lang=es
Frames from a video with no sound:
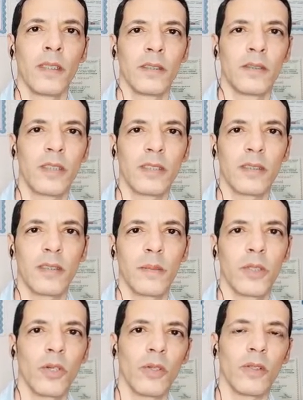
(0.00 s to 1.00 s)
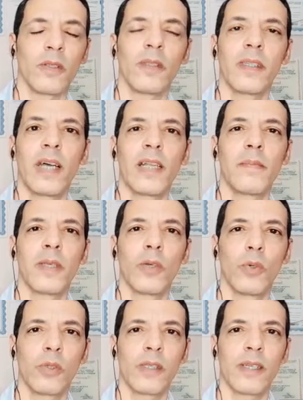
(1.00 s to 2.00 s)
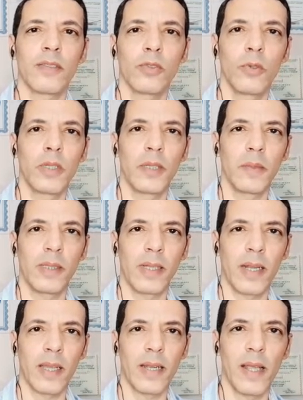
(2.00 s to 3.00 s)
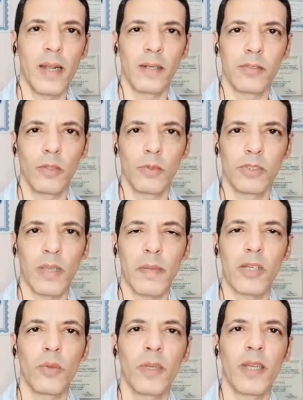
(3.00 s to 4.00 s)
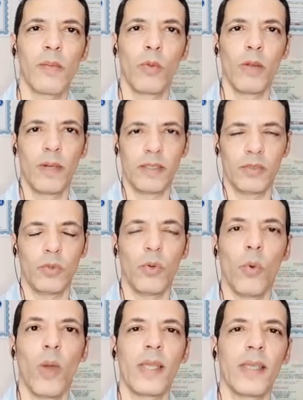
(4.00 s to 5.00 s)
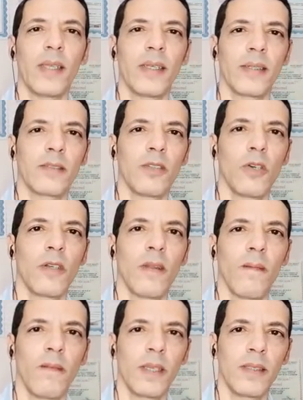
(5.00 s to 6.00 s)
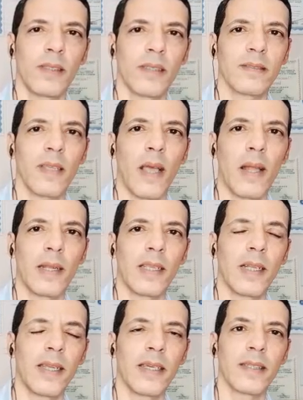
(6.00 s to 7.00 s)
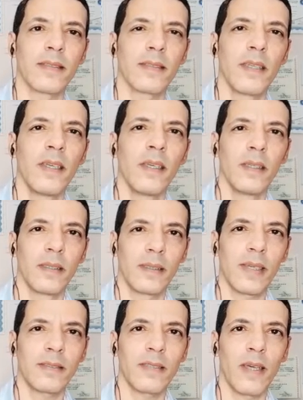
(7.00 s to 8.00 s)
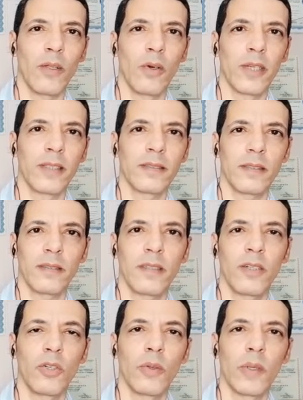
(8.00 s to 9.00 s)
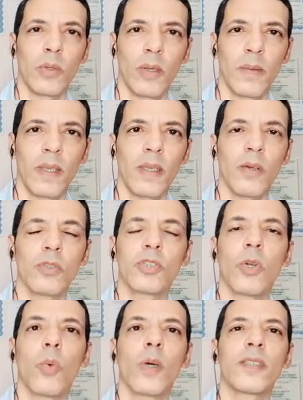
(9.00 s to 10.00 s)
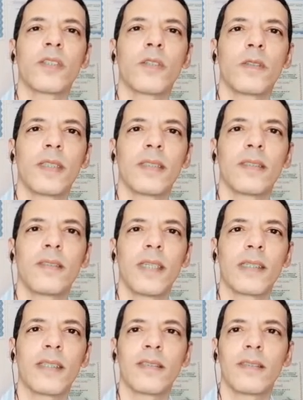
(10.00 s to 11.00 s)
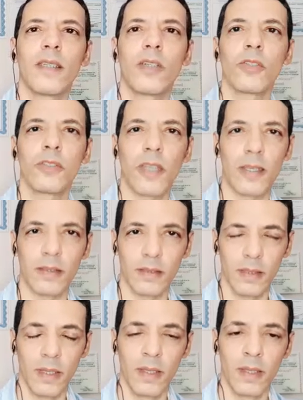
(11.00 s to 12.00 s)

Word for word: Si te sirvió, dale me gusta, suscríbete al canal. Somos Amaro Ibera Inmuebles Uruguay en acción, ventas, alquileres, tasadores 099-847756.